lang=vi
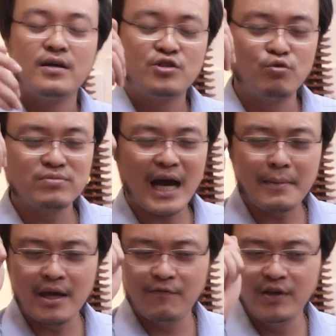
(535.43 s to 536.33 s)
chúng ta
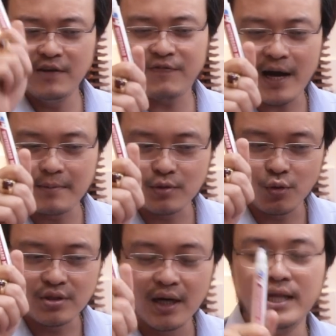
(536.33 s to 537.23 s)
bị vi phạm yếu
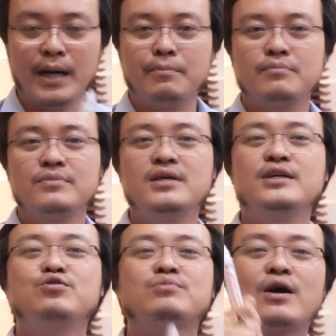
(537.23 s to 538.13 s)
tố thời điểm thì
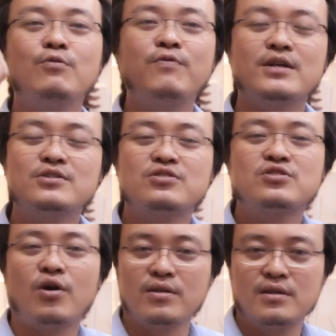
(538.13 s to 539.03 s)
chúng ta cũng phải
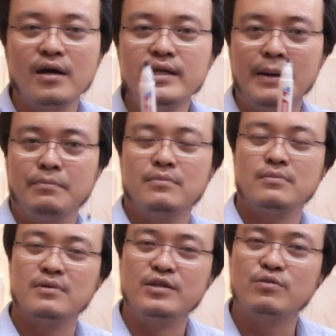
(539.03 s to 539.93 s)
chọn thời điểm
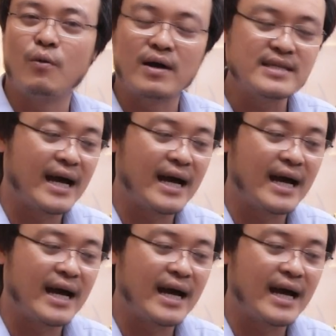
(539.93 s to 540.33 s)
để chúng ta hóa